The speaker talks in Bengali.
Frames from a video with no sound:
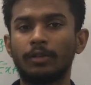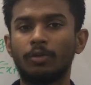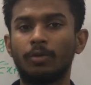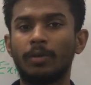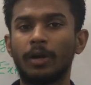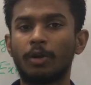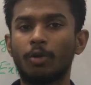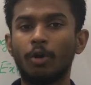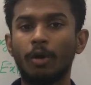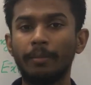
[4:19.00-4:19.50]

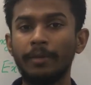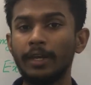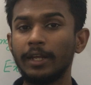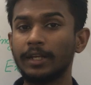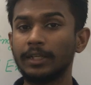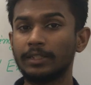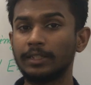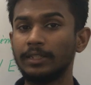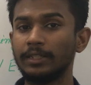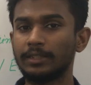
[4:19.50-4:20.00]
তোমার
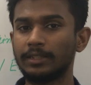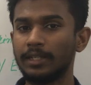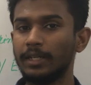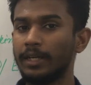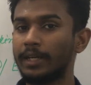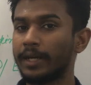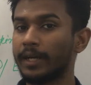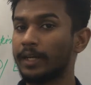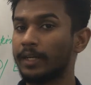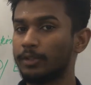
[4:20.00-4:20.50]
কমিউনিকেশন
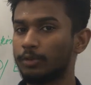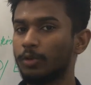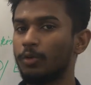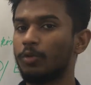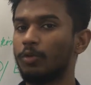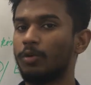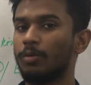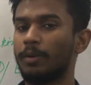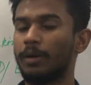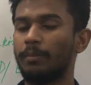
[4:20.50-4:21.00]
স্কিলটা এখানে শো
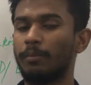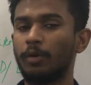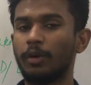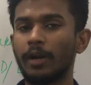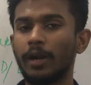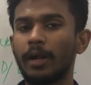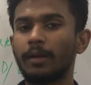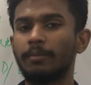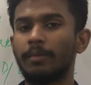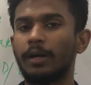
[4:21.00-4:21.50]
করবা মনে
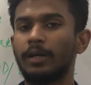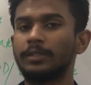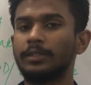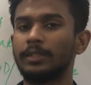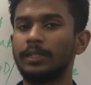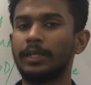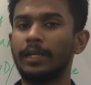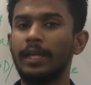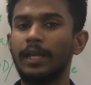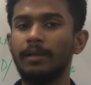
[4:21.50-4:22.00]
রাখবা
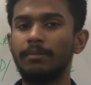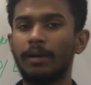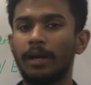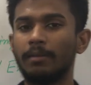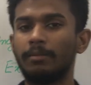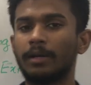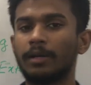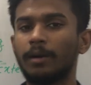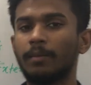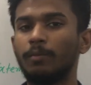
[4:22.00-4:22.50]
যে এই
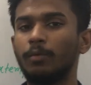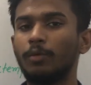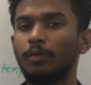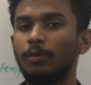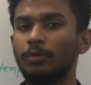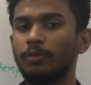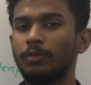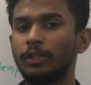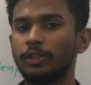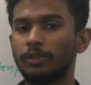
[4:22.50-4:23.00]
ভাইবাটার মূল
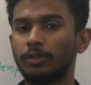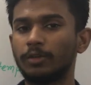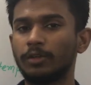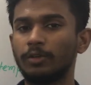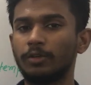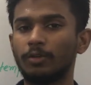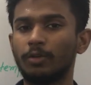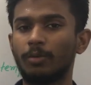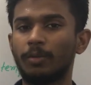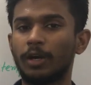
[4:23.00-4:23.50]
উদ্দেশ্য
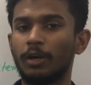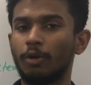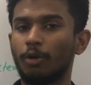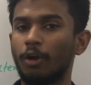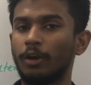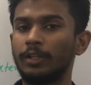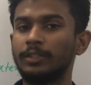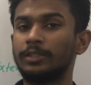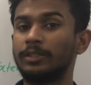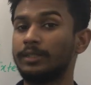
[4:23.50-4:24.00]
কিন্তু তোমার
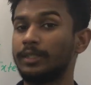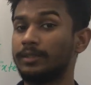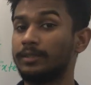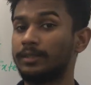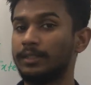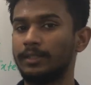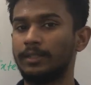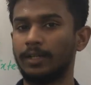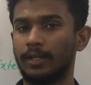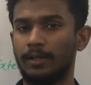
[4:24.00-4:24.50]
নলেজ
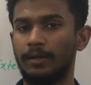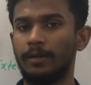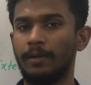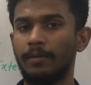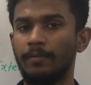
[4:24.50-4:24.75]
টেস্টিং না